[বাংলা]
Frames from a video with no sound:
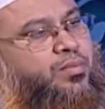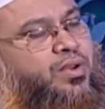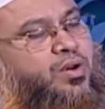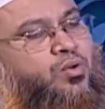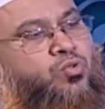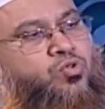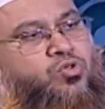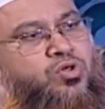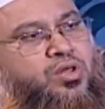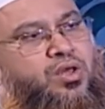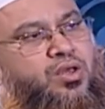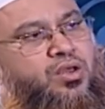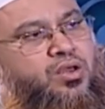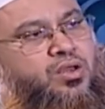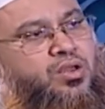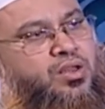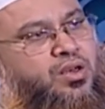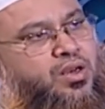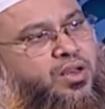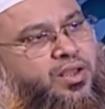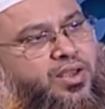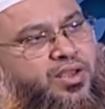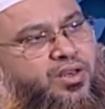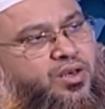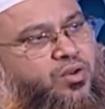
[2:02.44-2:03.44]
মানুষকে
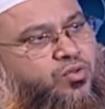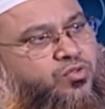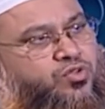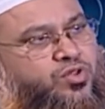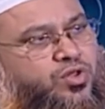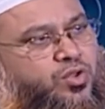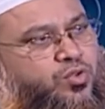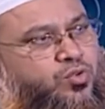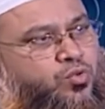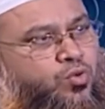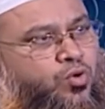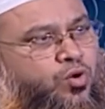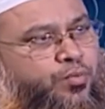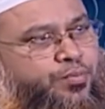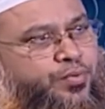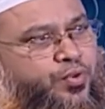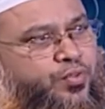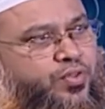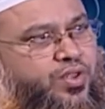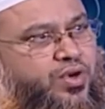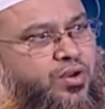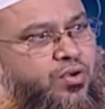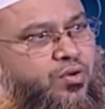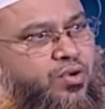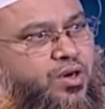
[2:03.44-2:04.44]
এই নসিহতগুলো
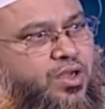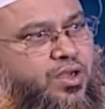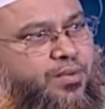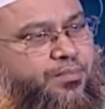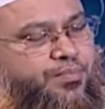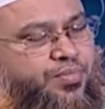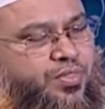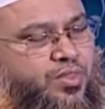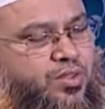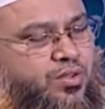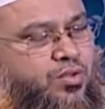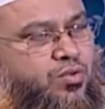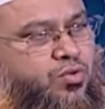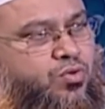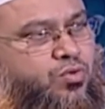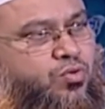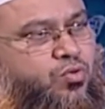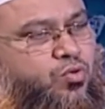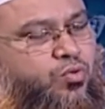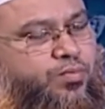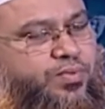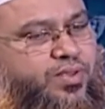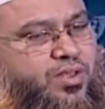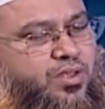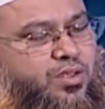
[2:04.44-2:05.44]
প্রদান করা
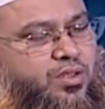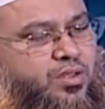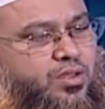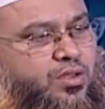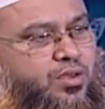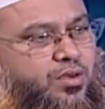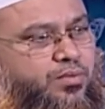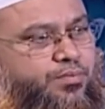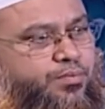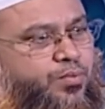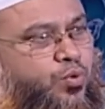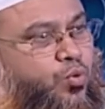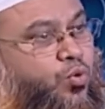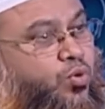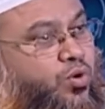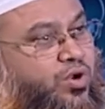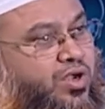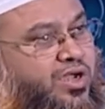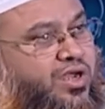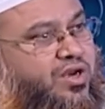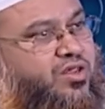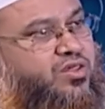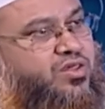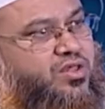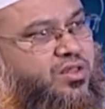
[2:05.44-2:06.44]
খুবই
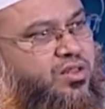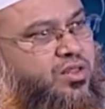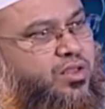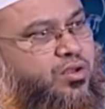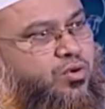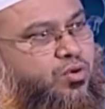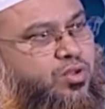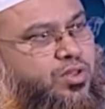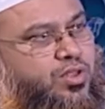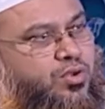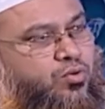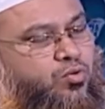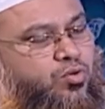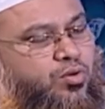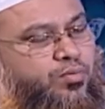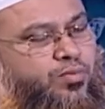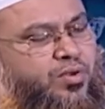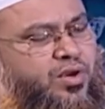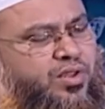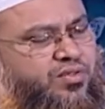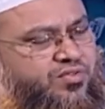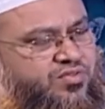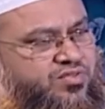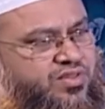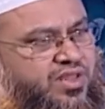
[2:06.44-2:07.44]
প্রজ্ঞার সাথে এই কথাগুলো
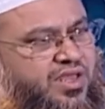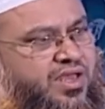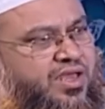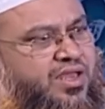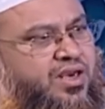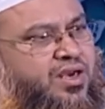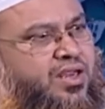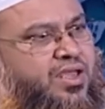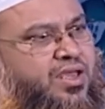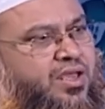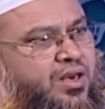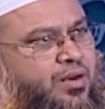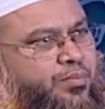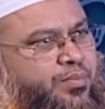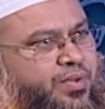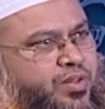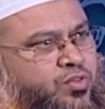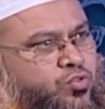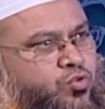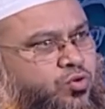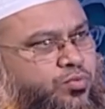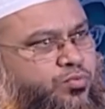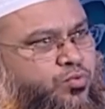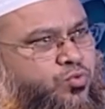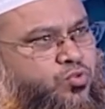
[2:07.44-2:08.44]
বলা স্থান
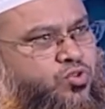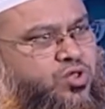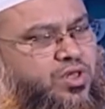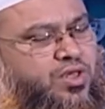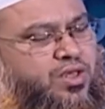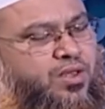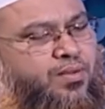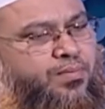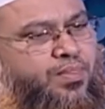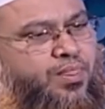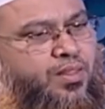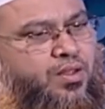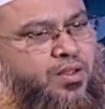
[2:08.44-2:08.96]
কালপাত্র বোঝা